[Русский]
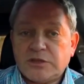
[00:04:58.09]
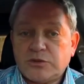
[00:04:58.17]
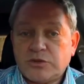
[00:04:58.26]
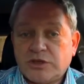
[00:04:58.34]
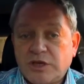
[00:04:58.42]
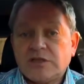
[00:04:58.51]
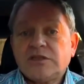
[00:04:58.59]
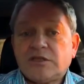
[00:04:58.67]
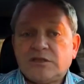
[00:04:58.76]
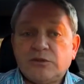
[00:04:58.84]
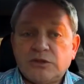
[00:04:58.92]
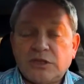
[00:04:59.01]
которые
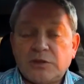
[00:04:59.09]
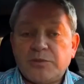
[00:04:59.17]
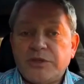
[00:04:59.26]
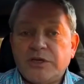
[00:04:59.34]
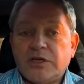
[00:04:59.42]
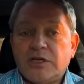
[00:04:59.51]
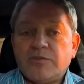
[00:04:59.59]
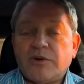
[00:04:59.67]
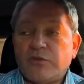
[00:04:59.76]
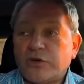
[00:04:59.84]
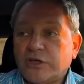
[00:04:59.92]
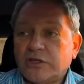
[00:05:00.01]
когда-то вот так приехали по
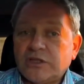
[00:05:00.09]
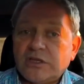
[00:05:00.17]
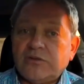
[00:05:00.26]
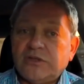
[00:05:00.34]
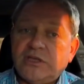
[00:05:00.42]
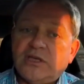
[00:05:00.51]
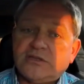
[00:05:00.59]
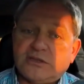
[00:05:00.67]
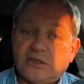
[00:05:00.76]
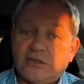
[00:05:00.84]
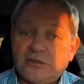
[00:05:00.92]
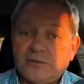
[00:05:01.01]
work and travel и
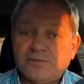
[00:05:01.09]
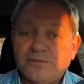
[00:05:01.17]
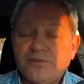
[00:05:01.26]
остались.